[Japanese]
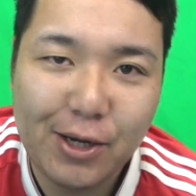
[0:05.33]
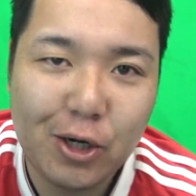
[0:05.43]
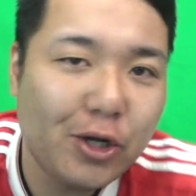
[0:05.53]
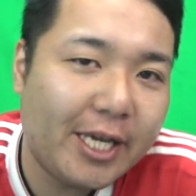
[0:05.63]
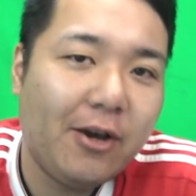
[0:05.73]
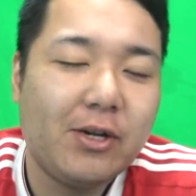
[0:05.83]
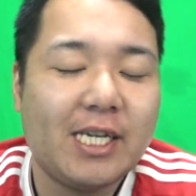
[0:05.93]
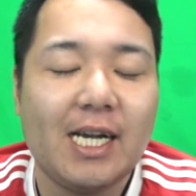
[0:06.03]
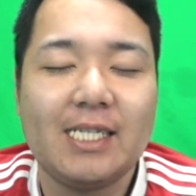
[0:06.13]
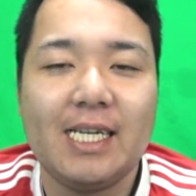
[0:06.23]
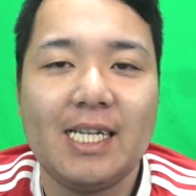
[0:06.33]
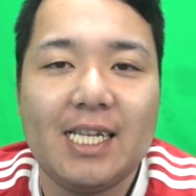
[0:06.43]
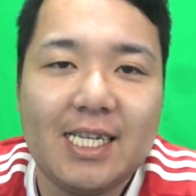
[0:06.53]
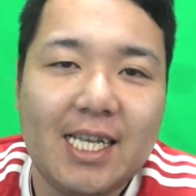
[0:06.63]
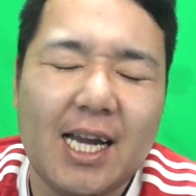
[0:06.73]
いろいろ意見を聞かせてい
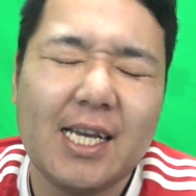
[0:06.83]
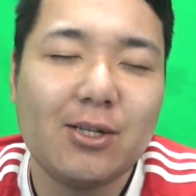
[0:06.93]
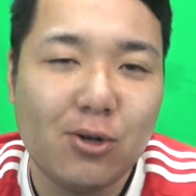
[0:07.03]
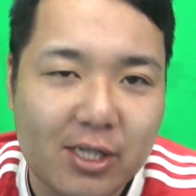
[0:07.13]
ただいてありがとう